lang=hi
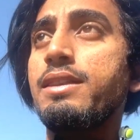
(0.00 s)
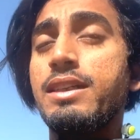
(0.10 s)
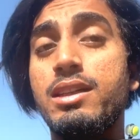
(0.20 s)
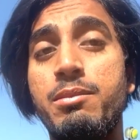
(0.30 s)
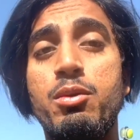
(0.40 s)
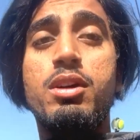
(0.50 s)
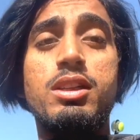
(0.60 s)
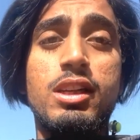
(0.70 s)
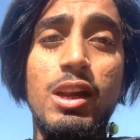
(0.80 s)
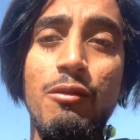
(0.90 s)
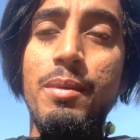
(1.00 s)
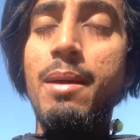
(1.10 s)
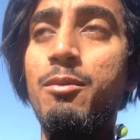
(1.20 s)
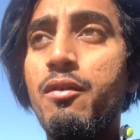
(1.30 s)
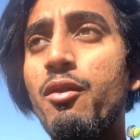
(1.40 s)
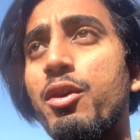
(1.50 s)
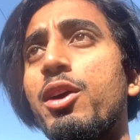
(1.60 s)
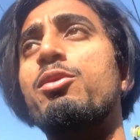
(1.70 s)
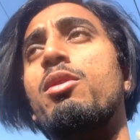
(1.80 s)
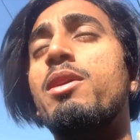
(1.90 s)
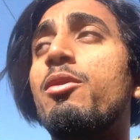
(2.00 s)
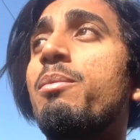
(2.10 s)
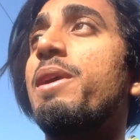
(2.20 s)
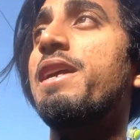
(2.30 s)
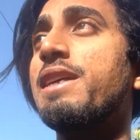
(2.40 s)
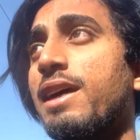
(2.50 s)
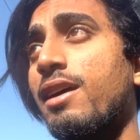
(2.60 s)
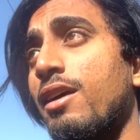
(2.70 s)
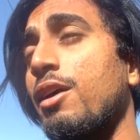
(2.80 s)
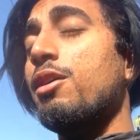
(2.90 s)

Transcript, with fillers: जैसा भी होगा इनशाला वो भी आपको ब्लॉग के थ्रू मालूम पड़ ही जाएगा